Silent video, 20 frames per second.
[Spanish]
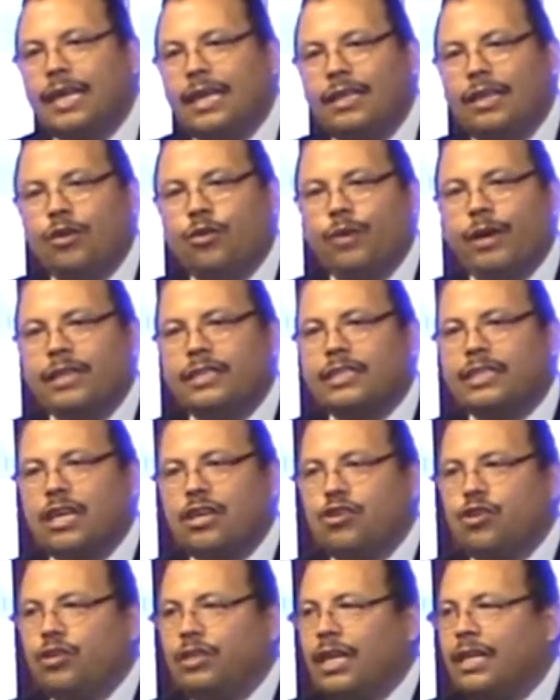dijo el
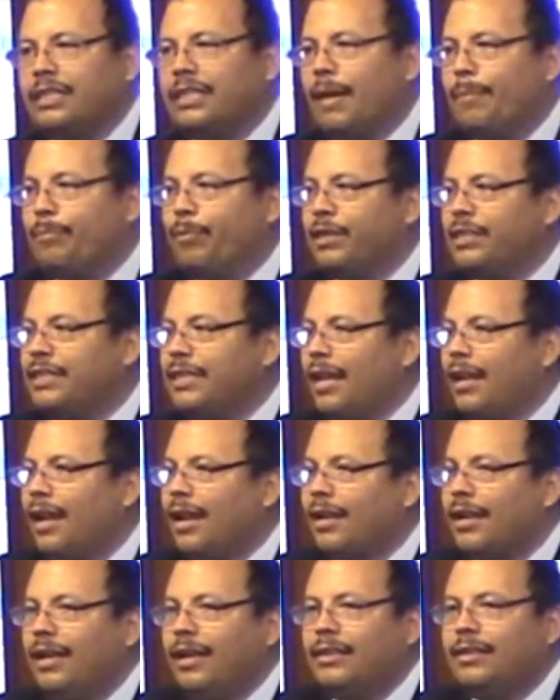Señor, ya está puesta a
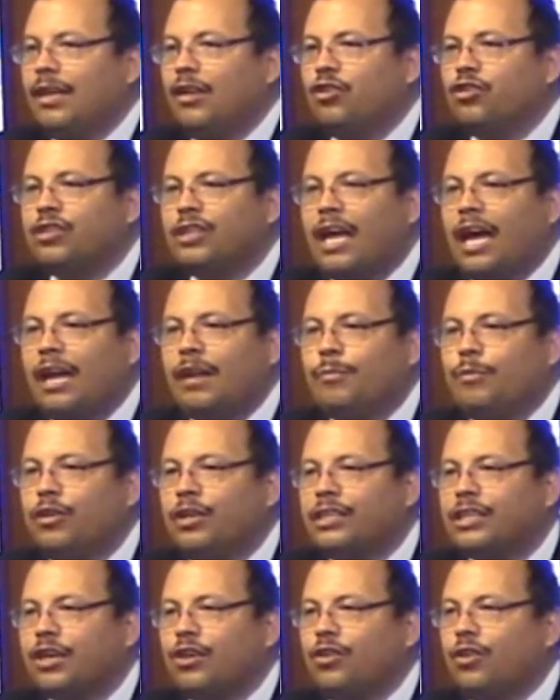la raíz de los
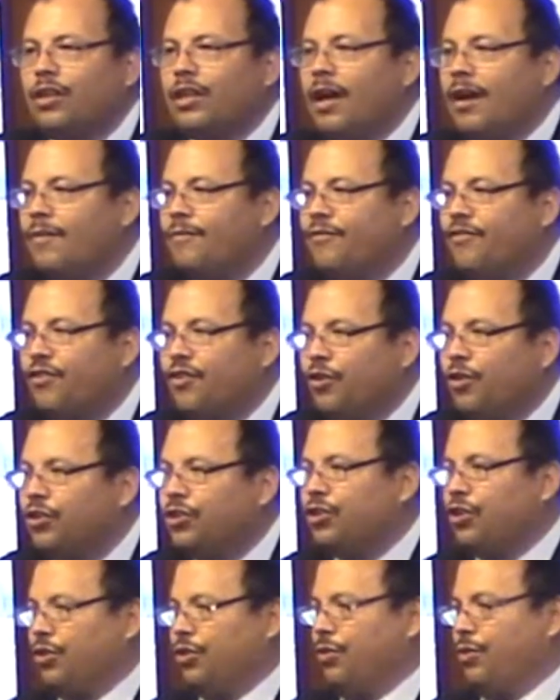árboles que no dan
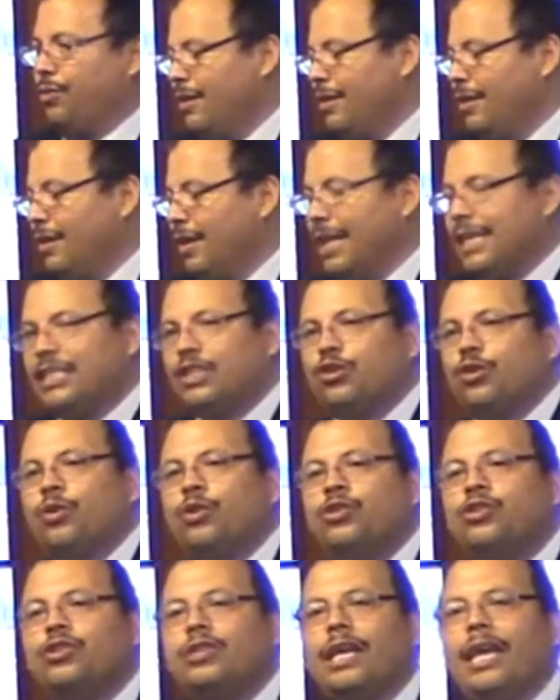fruto.
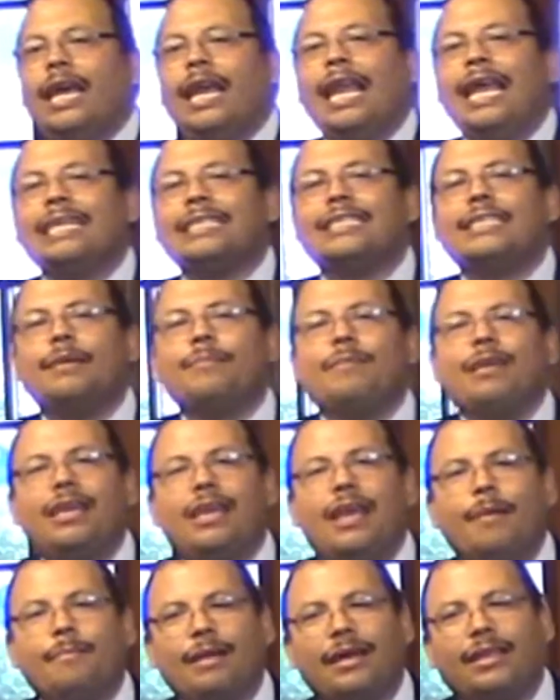Jesús es la semilla más